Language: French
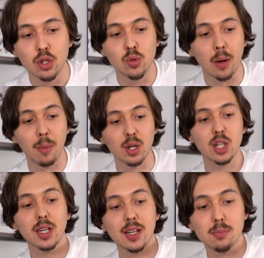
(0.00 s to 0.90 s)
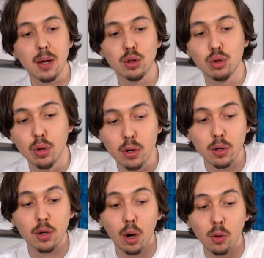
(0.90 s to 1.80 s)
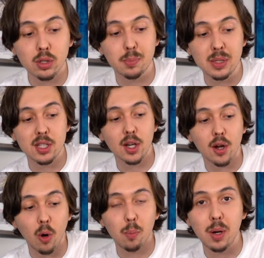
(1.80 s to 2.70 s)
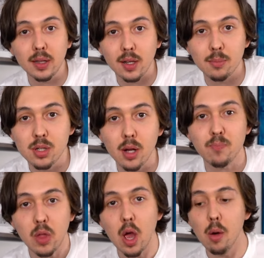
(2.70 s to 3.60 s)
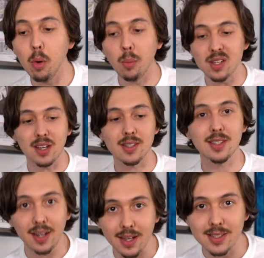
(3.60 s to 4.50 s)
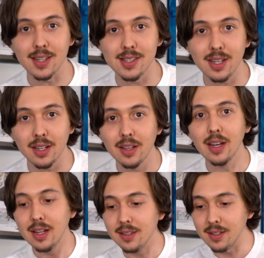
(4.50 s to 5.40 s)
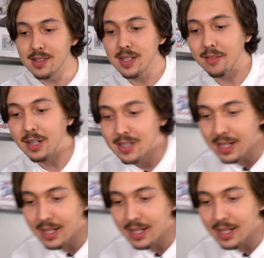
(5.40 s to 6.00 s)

Je dois manger quasiment deux grosses pizzas complètes comme ça pour me sentir rassasié. Tandis qu'avec